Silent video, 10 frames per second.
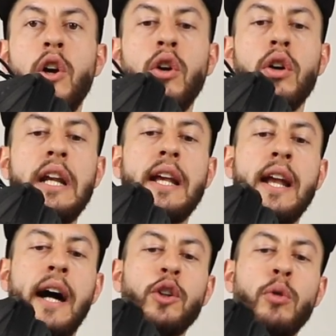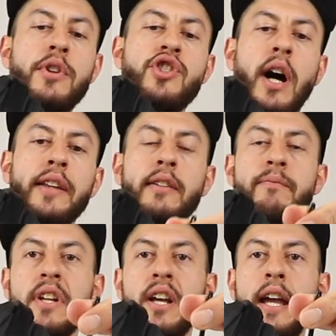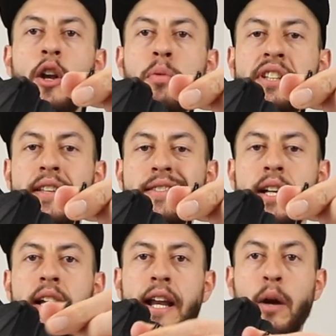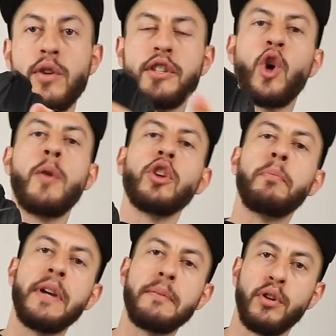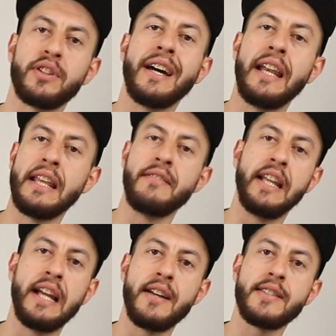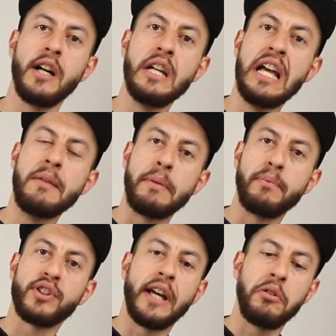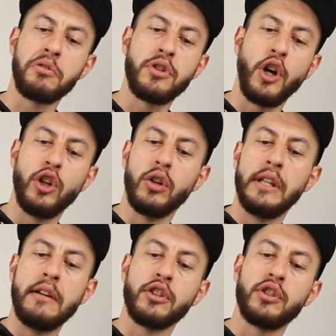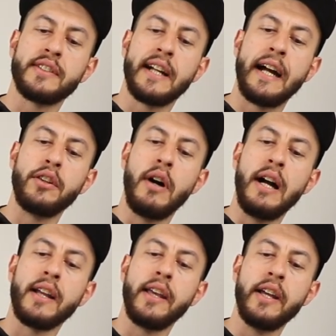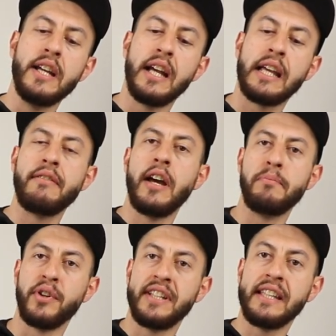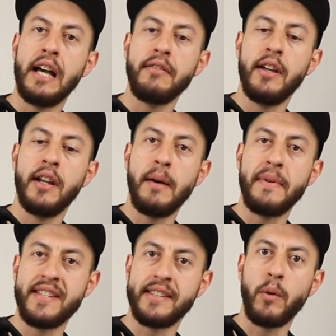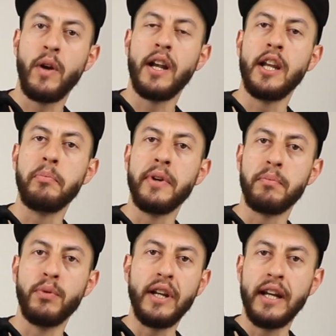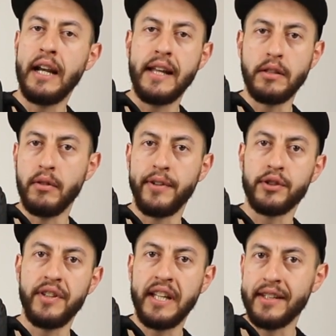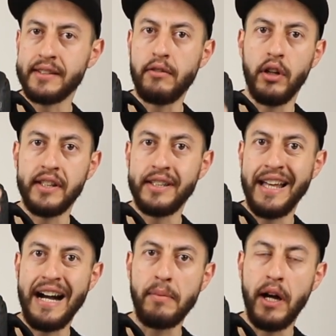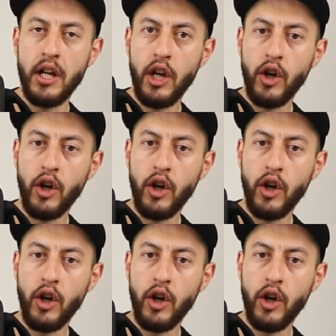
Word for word: lo cliccate, lo pigiate e lo potete staccare. Questo è comodo per portare le chiavi di casa, per portare, non so, io delle volte ho attaccato anche che aveva il portachiavi, la pezzetta quella lì per pulire le lenti, vi ho fatto vedere altre volte della Ama